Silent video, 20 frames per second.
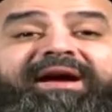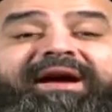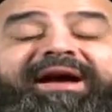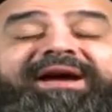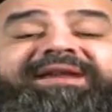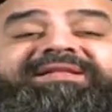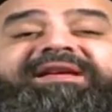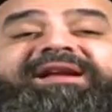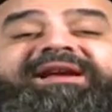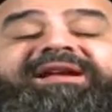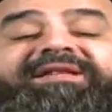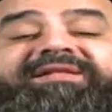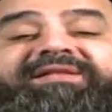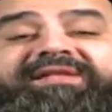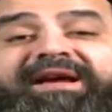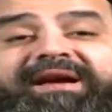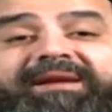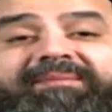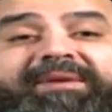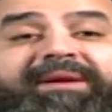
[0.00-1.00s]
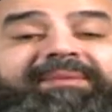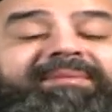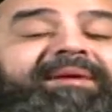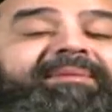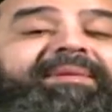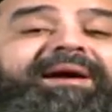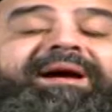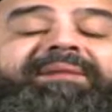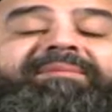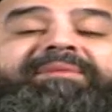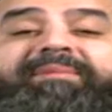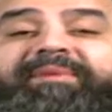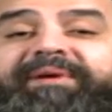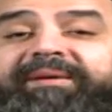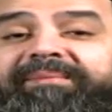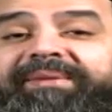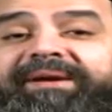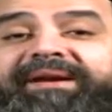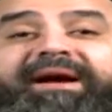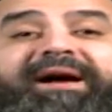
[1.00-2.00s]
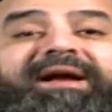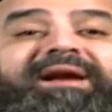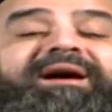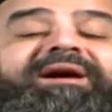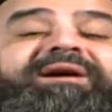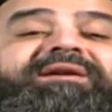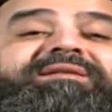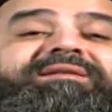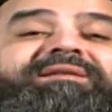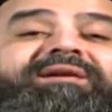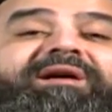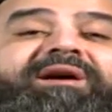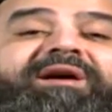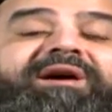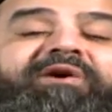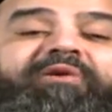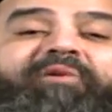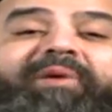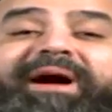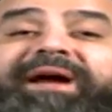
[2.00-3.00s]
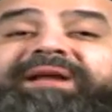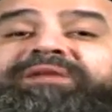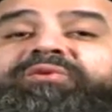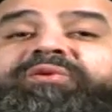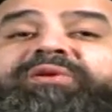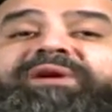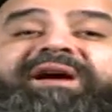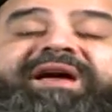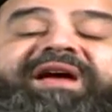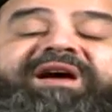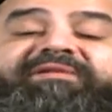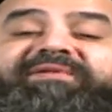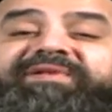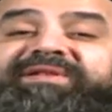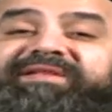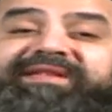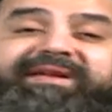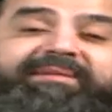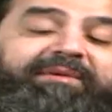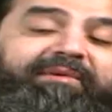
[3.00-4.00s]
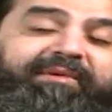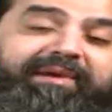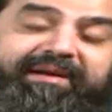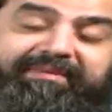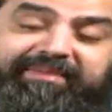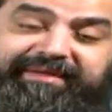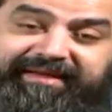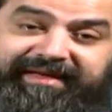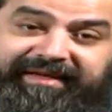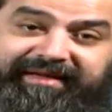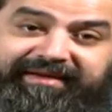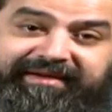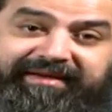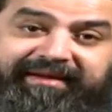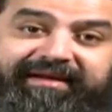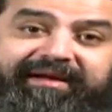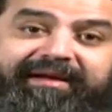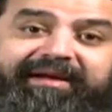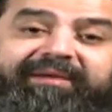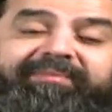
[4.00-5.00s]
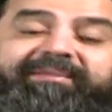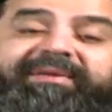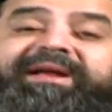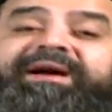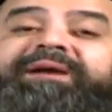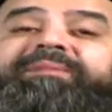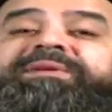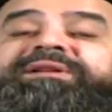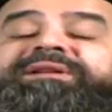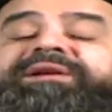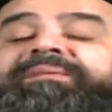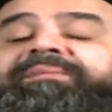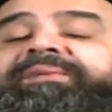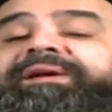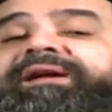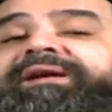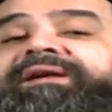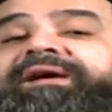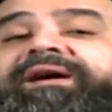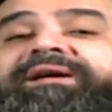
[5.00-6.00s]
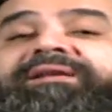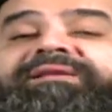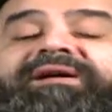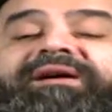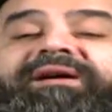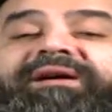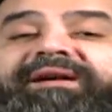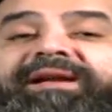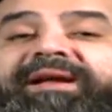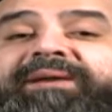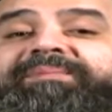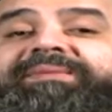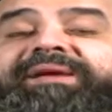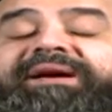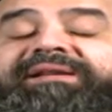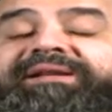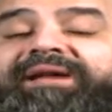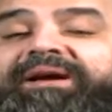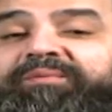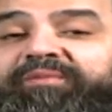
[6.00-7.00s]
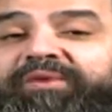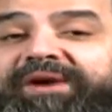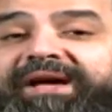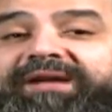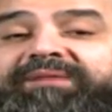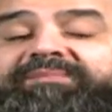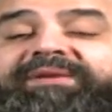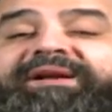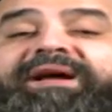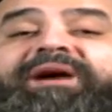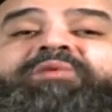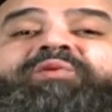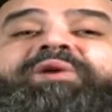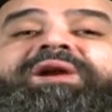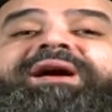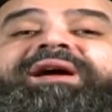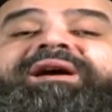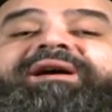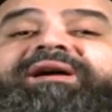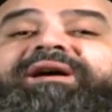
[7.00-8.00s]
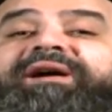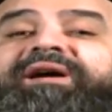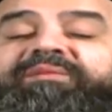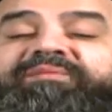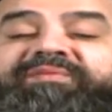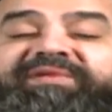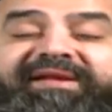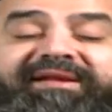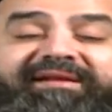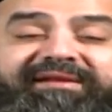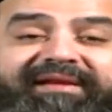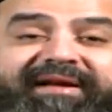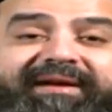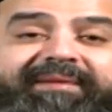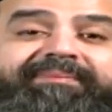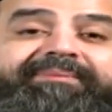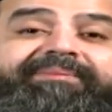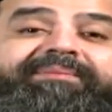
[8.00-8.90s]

هذا الانسان بيبقى محمي بربنا على الارض وعنده رجاء في السماء والابديه بنعمه ربنا النهارده نبدا تاملات من اول ايه رقم ستة